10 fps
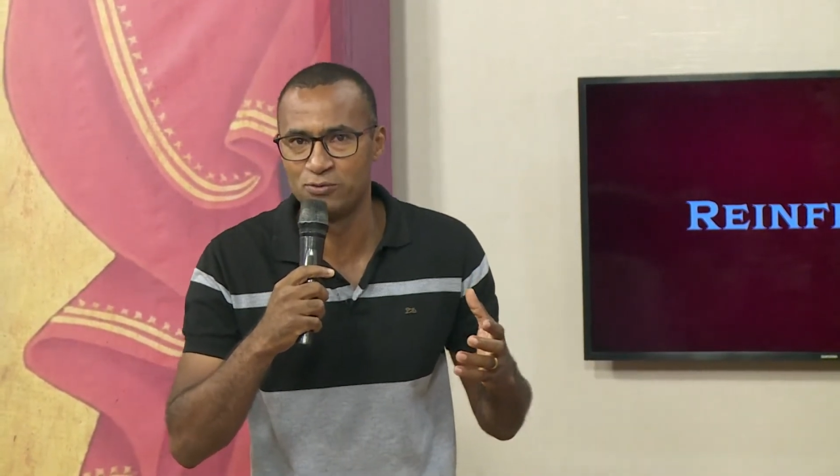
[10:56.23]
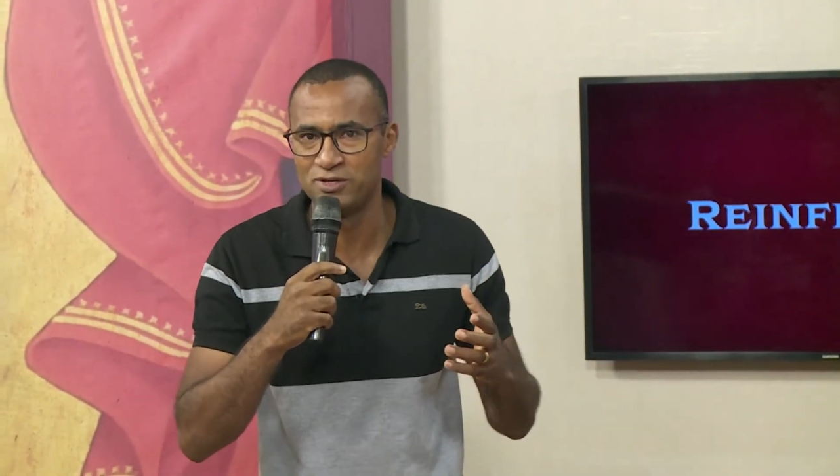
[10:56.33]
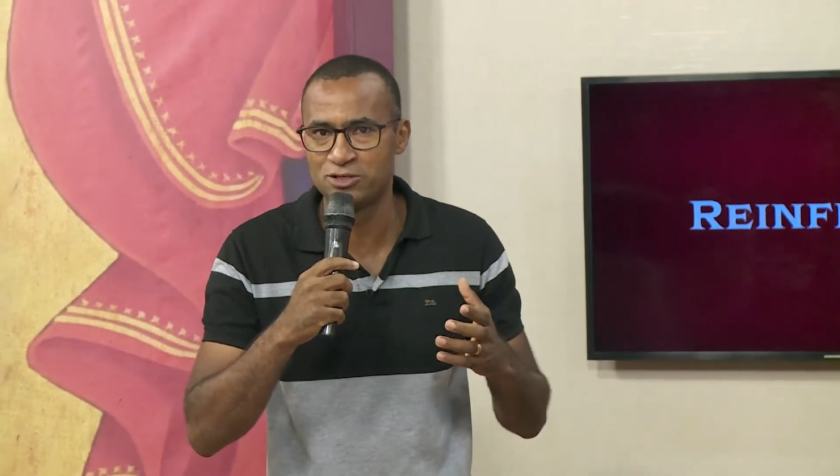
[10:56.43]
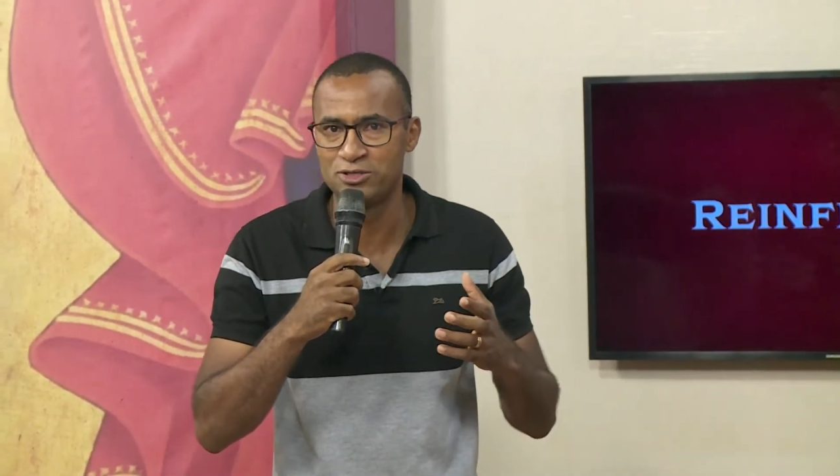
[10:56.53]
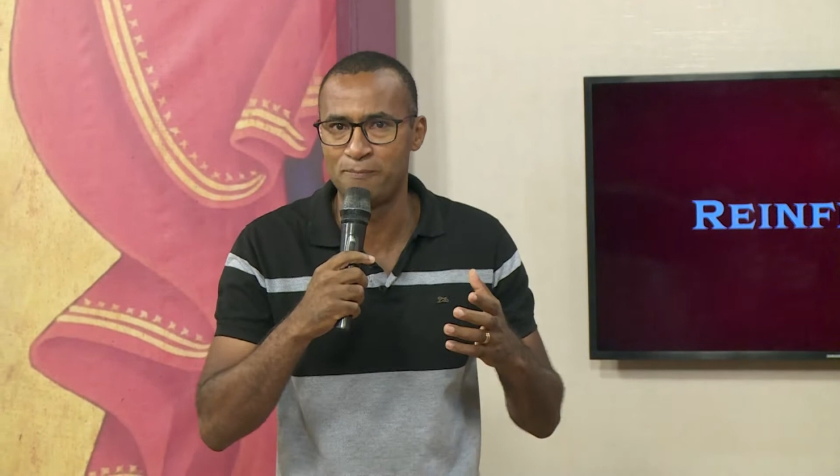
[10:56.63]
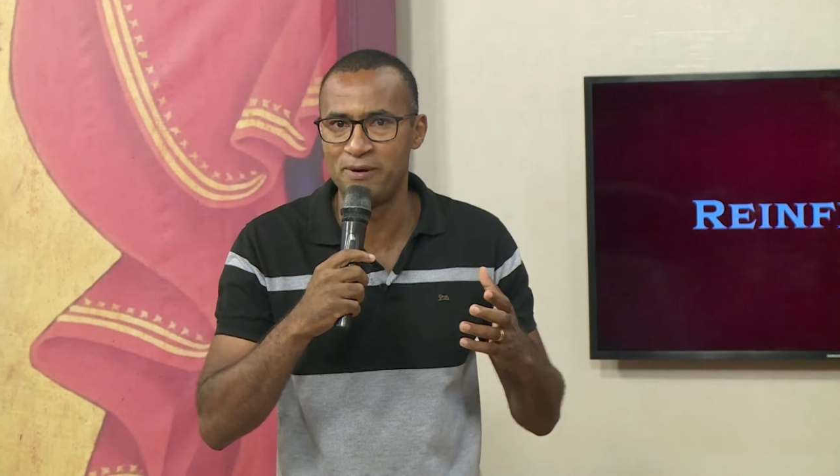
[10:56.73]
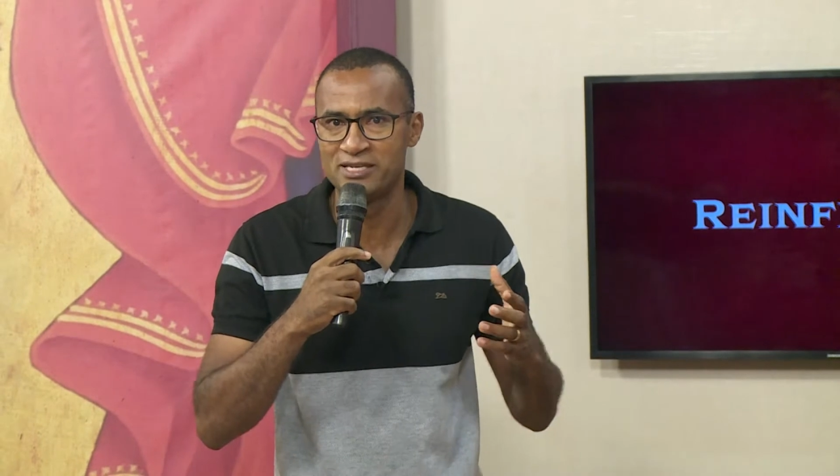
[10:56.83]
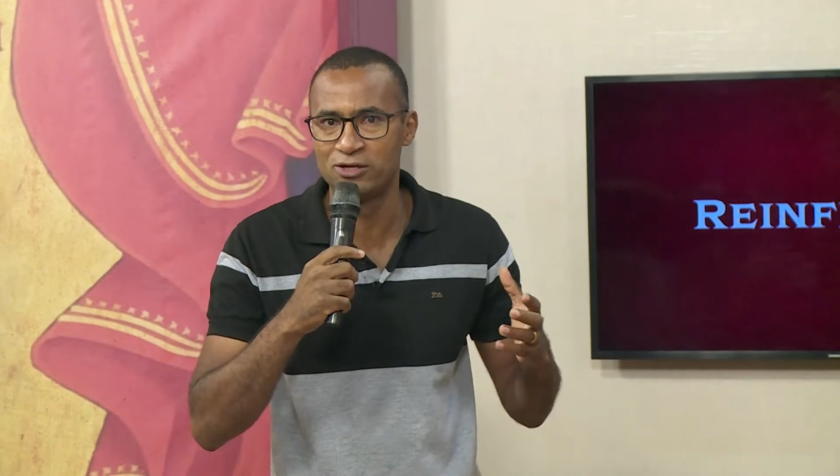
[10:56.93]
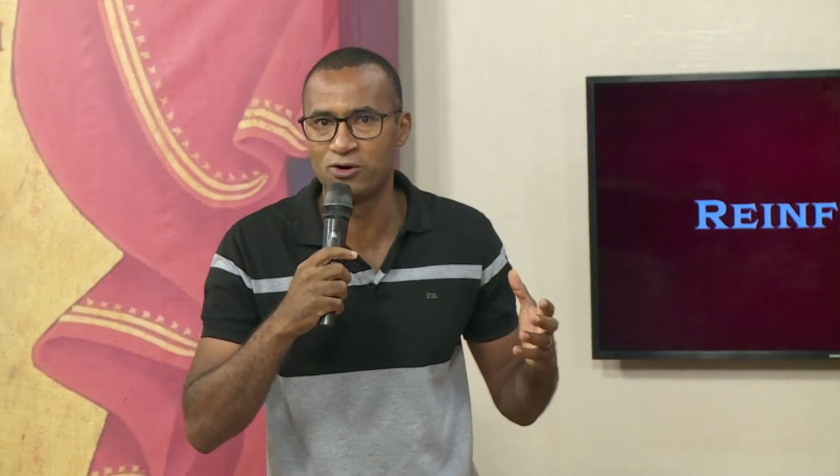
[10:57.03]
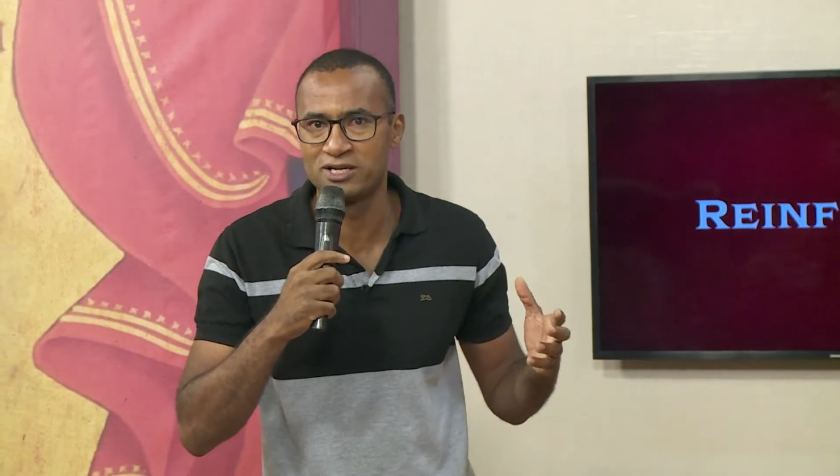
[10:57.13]
disso
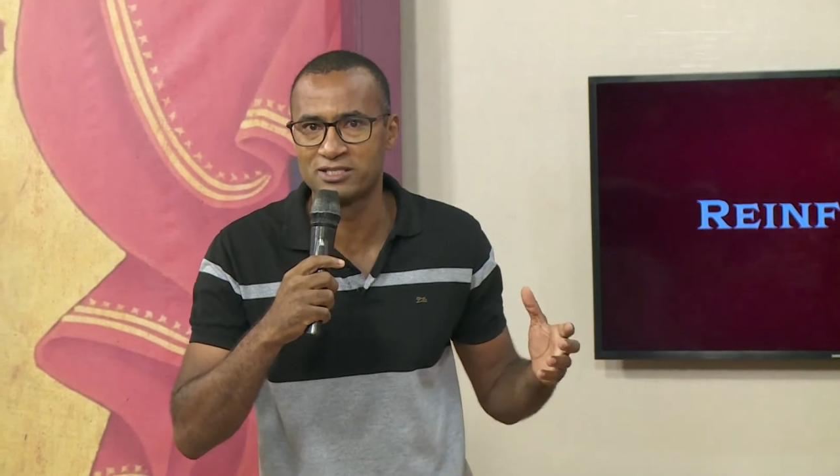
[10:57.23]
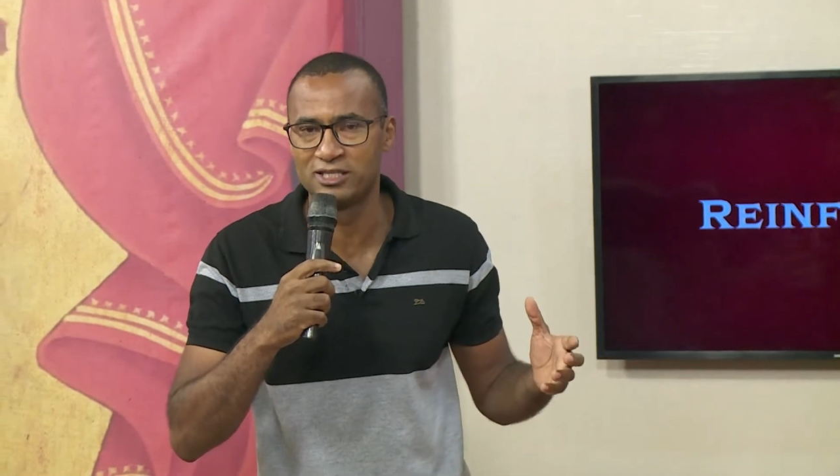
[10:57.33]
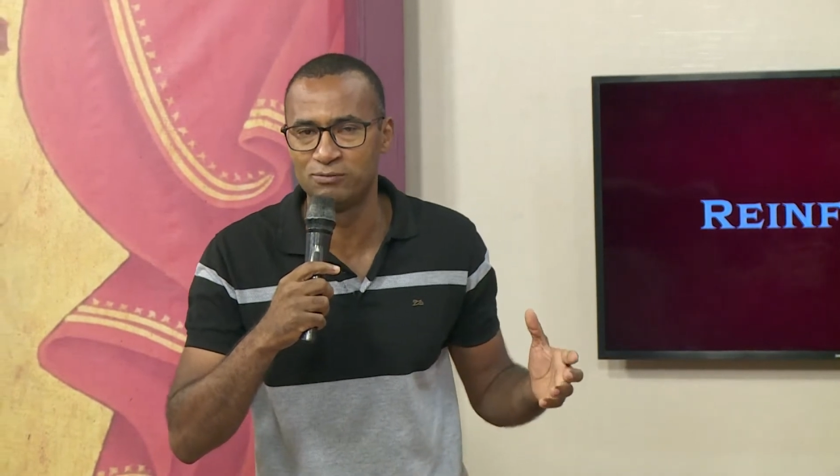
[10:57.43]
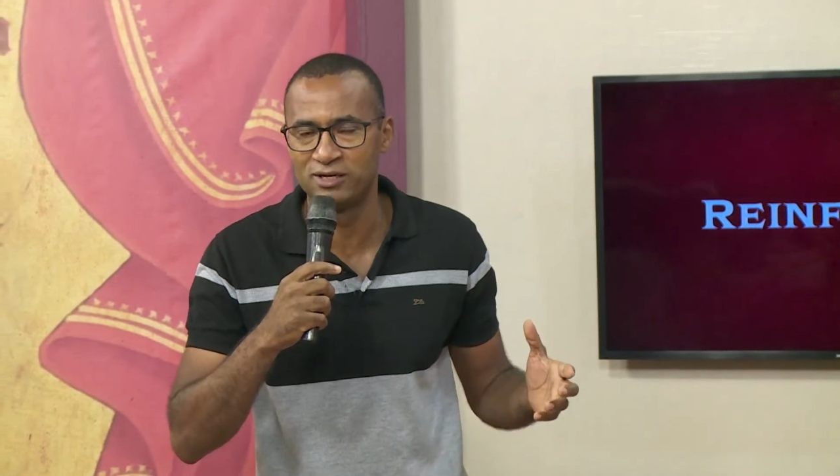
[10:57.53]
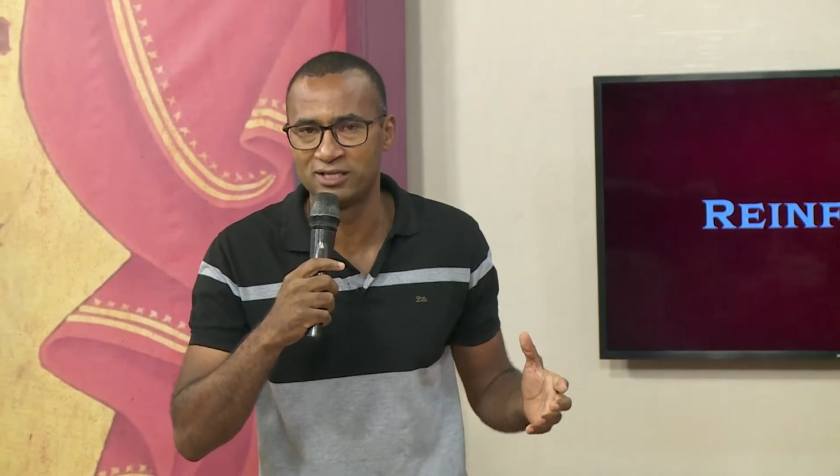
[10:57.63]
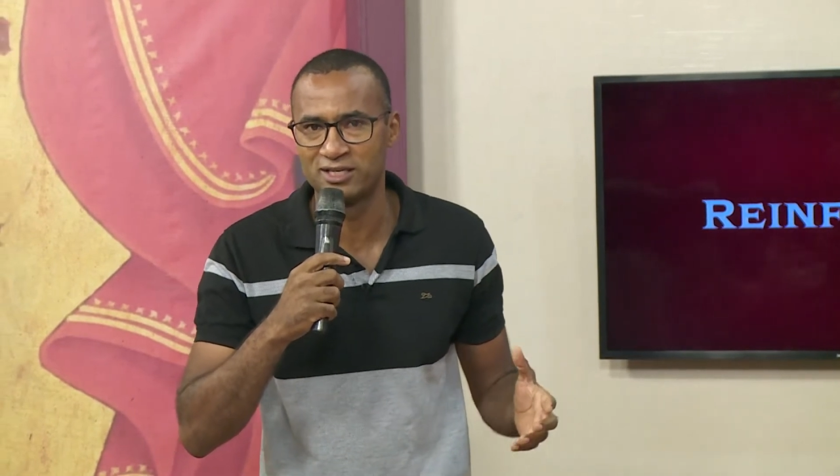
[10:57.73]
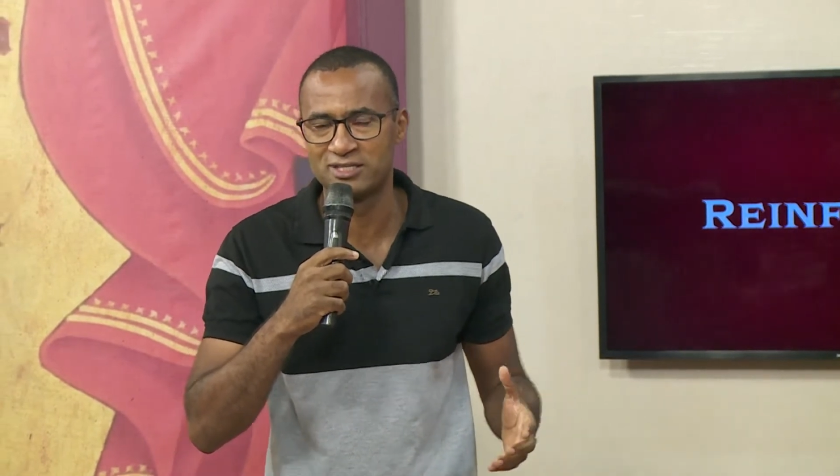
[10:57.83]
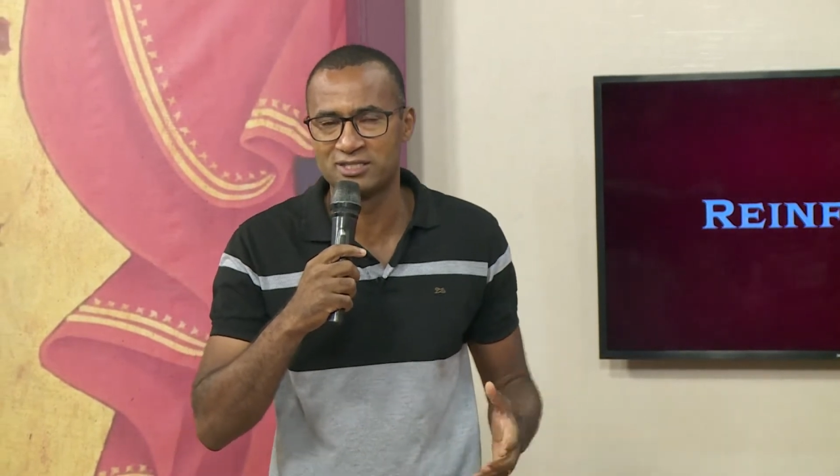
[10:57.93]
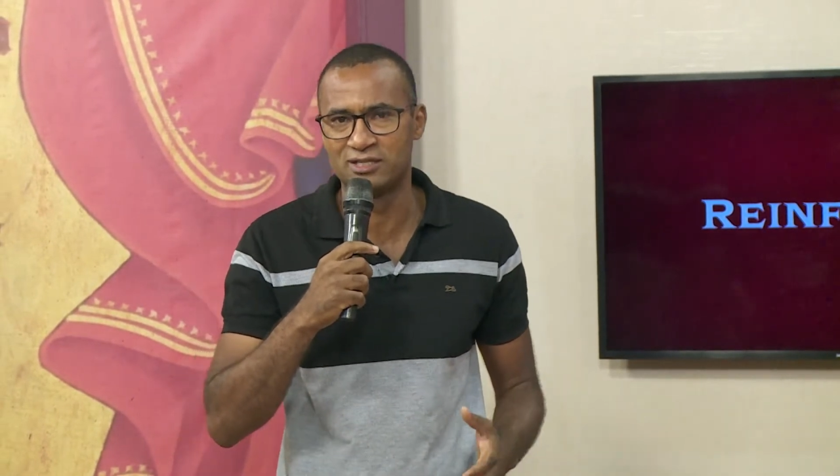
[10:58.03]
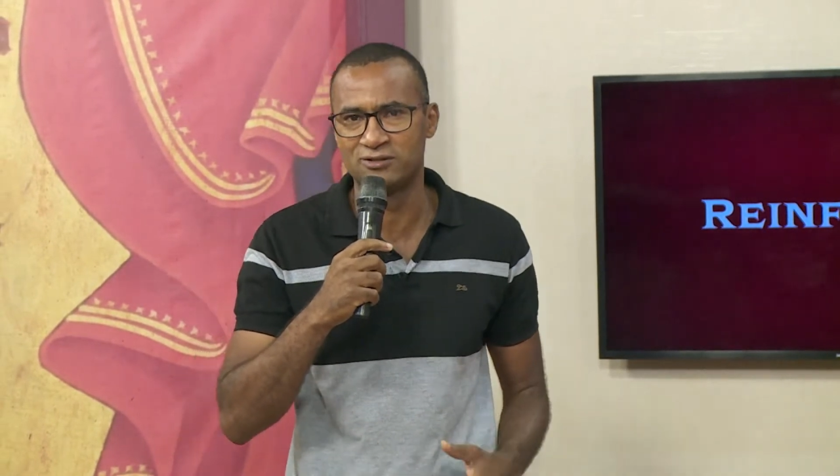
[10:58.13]
depende a nossa
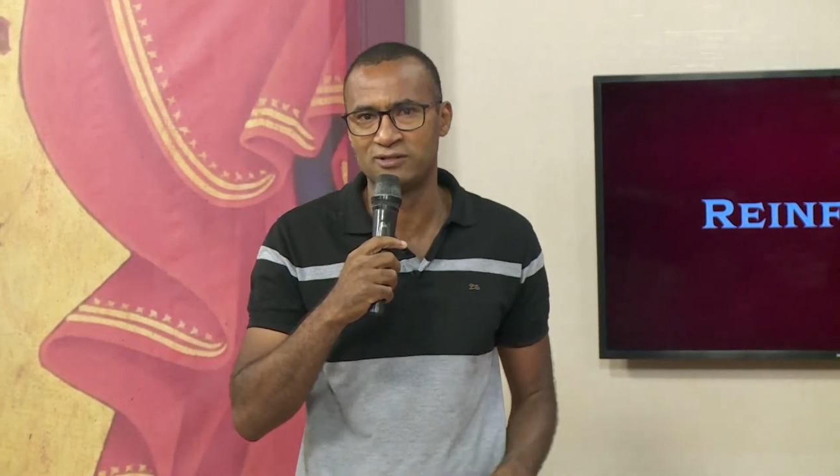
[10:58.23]
libertação.